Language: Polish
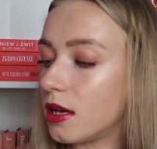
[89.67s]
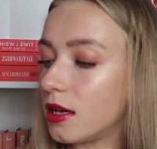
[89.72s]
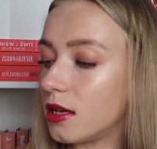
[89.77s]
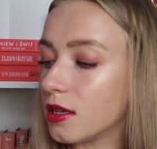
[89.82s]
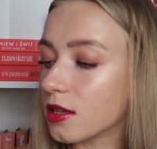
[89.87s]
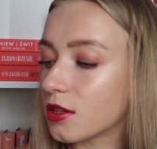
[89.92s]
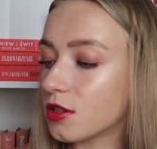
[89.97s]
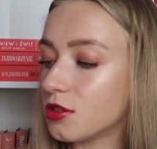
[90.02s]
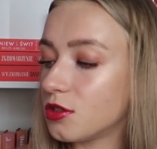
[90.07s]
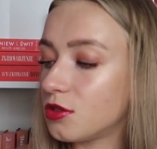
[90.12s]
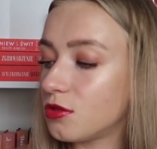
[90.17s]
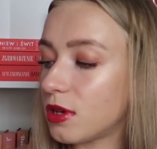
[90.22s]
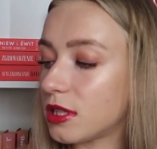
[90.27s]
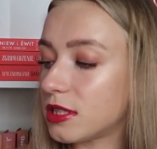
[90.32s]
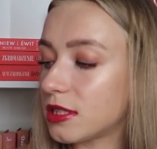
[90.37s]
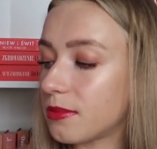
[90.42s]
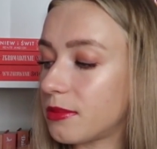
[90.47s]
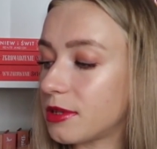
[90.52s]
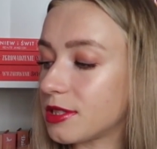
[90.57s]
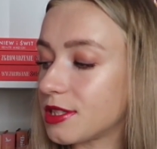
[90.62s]
E,
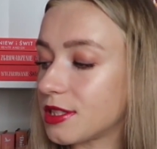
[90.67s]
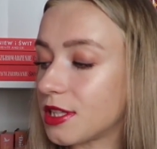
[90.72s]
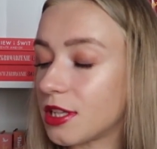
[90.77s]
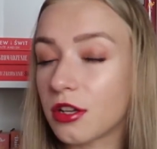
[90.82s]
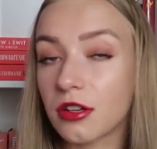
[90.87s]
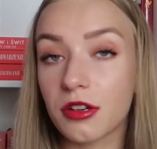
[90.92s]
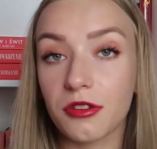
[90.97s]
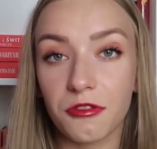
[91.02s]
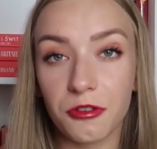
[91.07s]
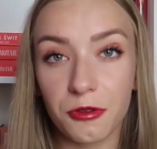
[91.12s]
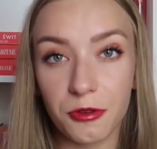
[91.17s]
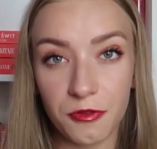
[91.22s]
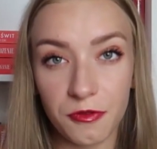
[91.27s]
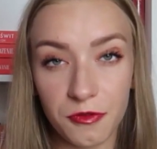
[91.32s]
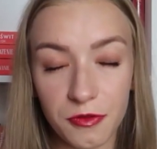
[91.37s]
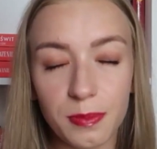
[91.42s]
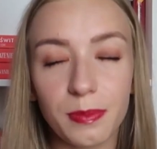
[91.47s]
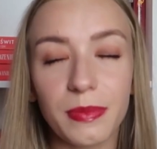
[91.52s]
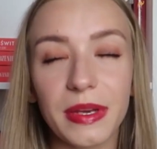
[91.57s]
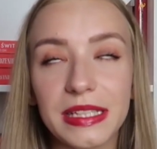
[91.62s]
kontynuacja bestsellerów,
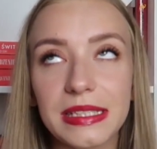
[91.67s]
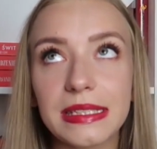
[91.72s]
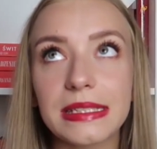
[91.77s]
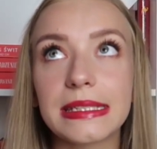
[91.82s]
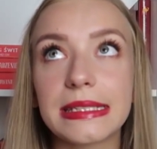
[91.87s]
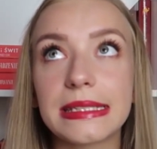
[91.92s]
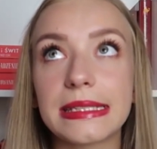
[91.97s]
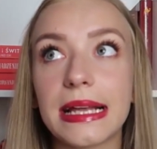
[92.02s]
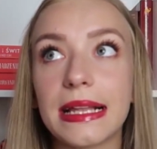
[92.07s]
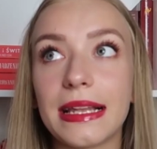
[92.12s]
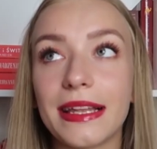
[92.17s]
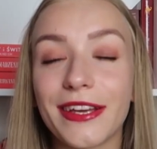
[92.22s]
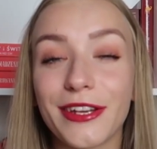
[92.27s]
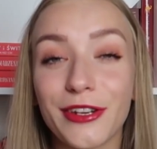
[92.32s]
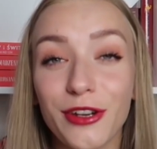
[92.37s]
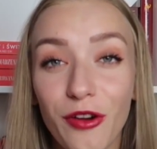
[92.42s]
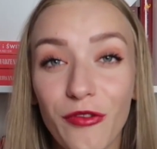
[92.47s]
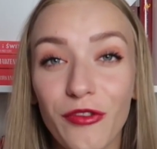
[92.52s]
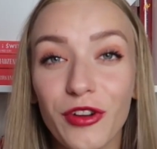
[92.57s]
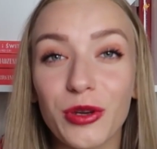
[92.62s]

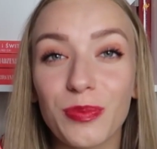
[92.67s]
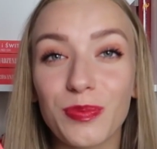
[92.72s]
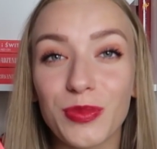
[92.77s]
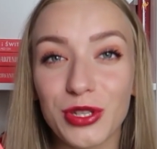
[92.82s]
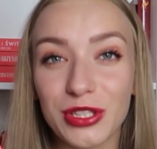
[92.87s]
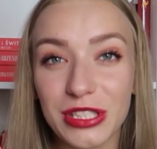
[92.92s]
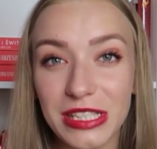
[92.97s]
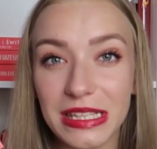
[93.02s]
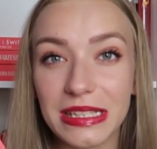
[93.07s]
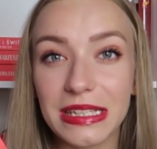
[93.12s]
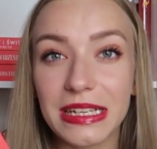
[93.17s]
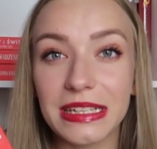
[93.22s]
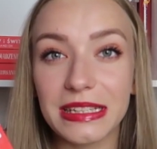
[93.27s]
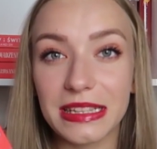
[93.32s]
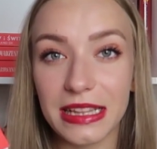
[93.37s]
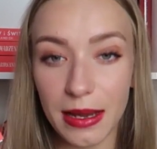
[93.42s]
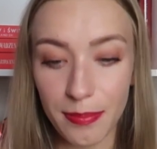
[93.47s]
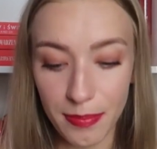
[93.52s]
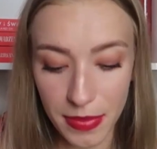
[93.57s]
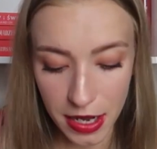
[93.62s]
bestsellerowych piosenek
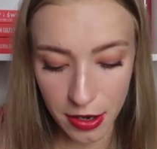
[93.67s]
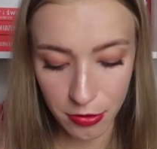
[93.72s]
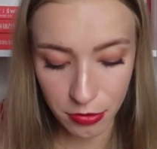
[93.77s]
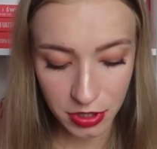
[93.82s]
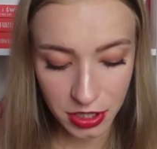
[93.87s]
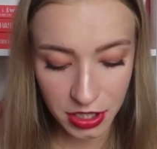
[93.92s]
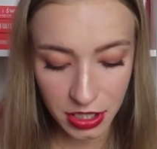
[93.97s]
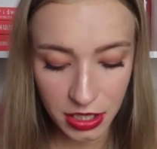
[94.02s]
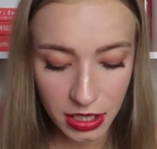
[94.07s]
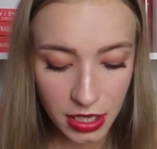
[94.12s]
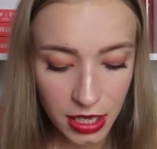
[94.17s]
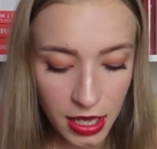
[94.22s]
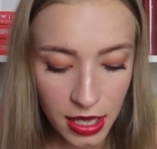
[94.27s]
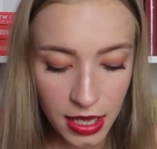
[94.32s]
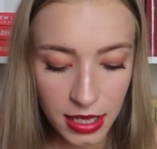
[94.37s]
dla Pauli.